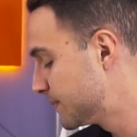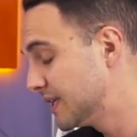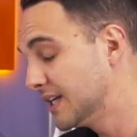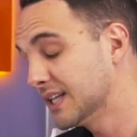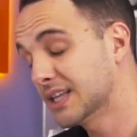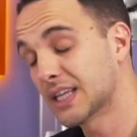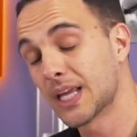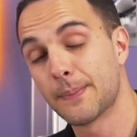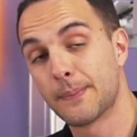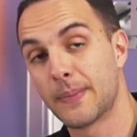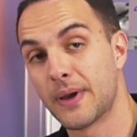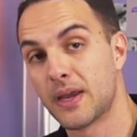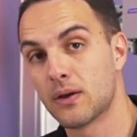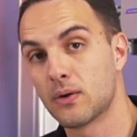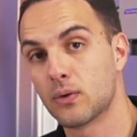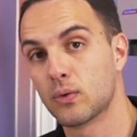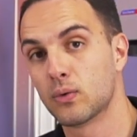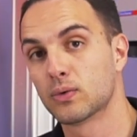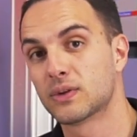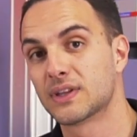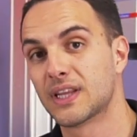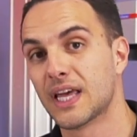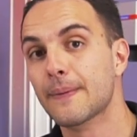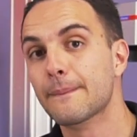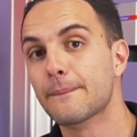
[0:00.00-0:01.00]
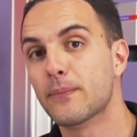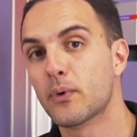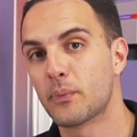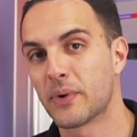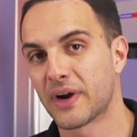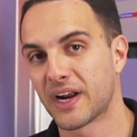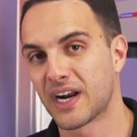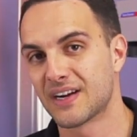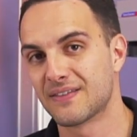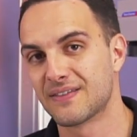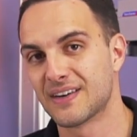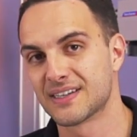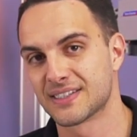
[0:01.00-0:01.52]
E também o tempo para
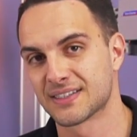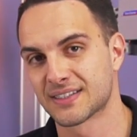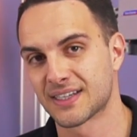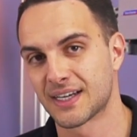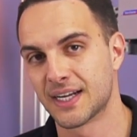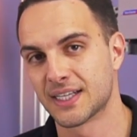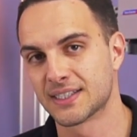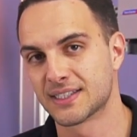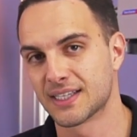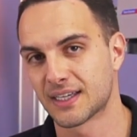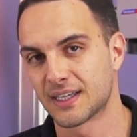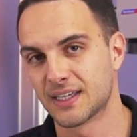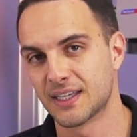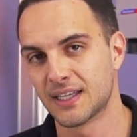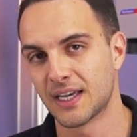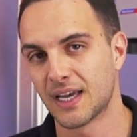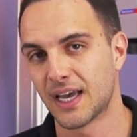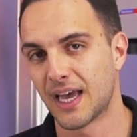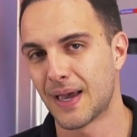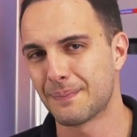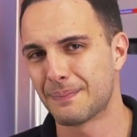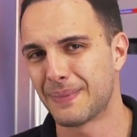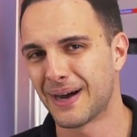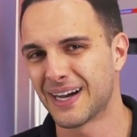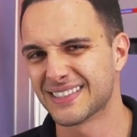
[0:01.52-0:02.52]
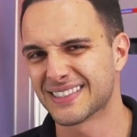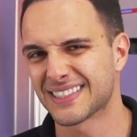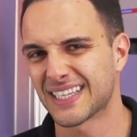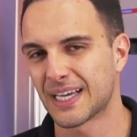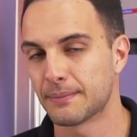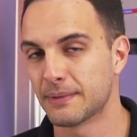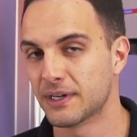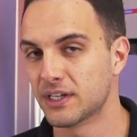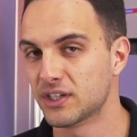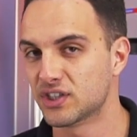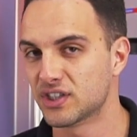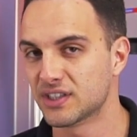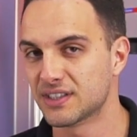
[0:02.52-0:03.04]
gravar essas canetas aqui é
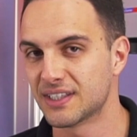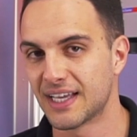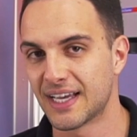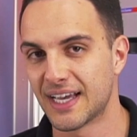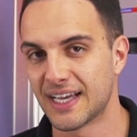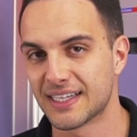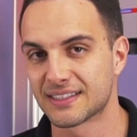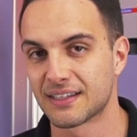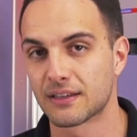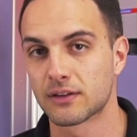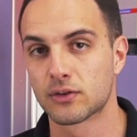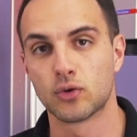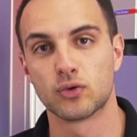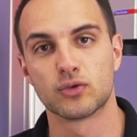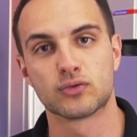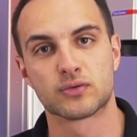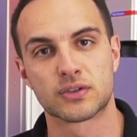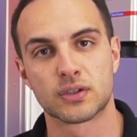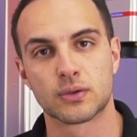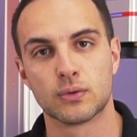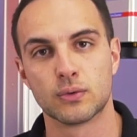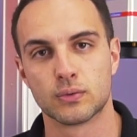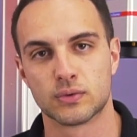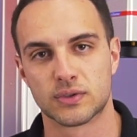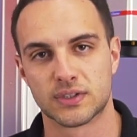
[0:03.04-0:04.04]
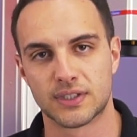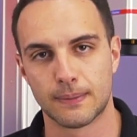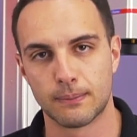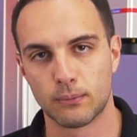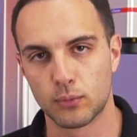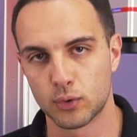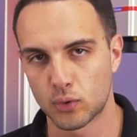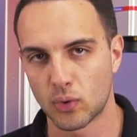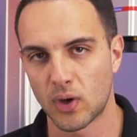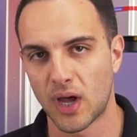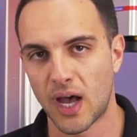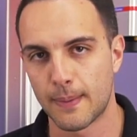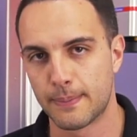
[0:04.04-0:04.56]
basicamente 10 a 12 segundos, é
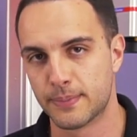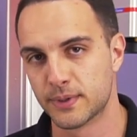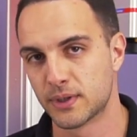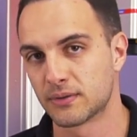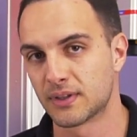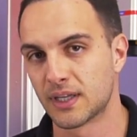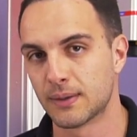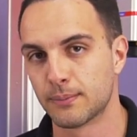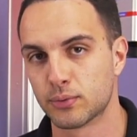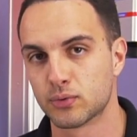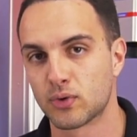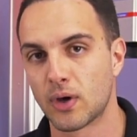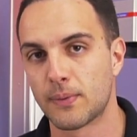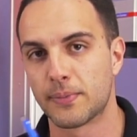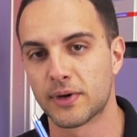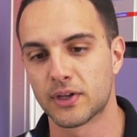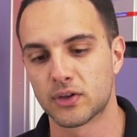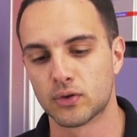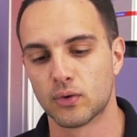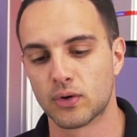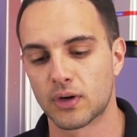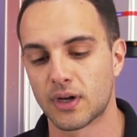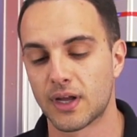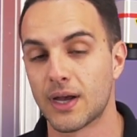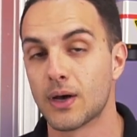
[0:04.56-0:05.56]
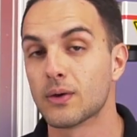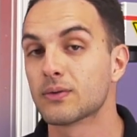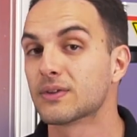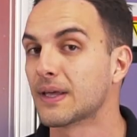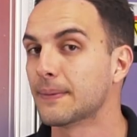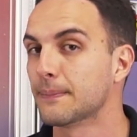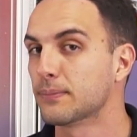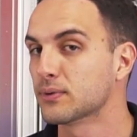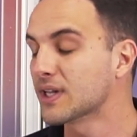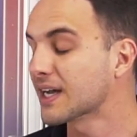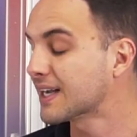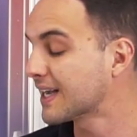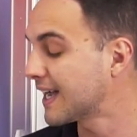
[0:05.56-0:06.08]
muito rápido. O tempo do abridor é o
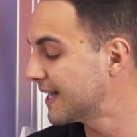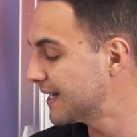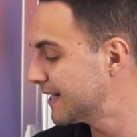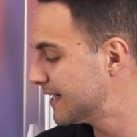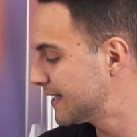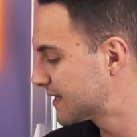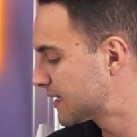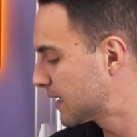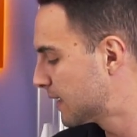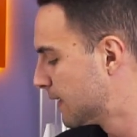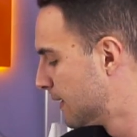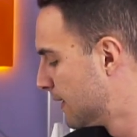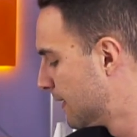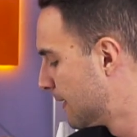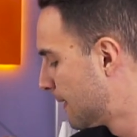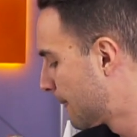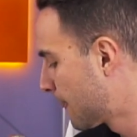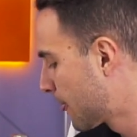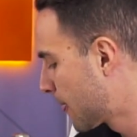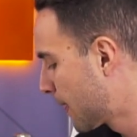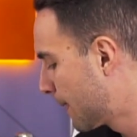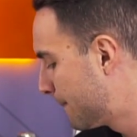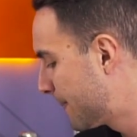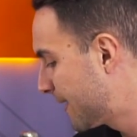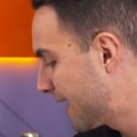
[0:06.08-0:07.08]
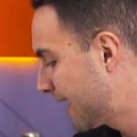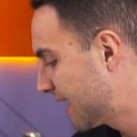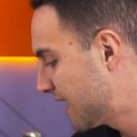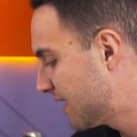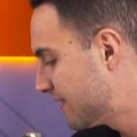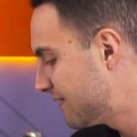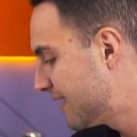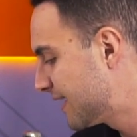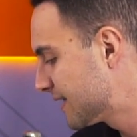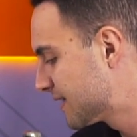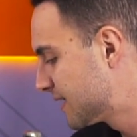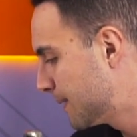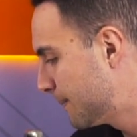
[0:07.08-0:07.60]
tempo da caneta para
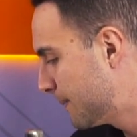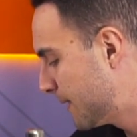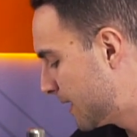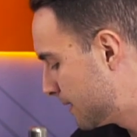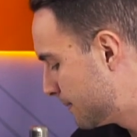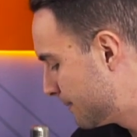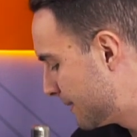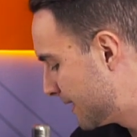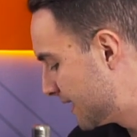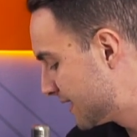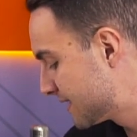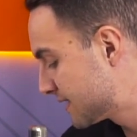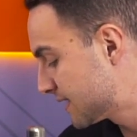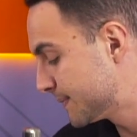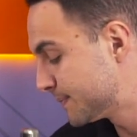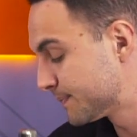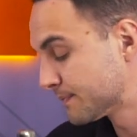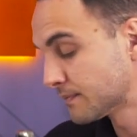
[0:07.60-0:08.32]
gravar também, beleza?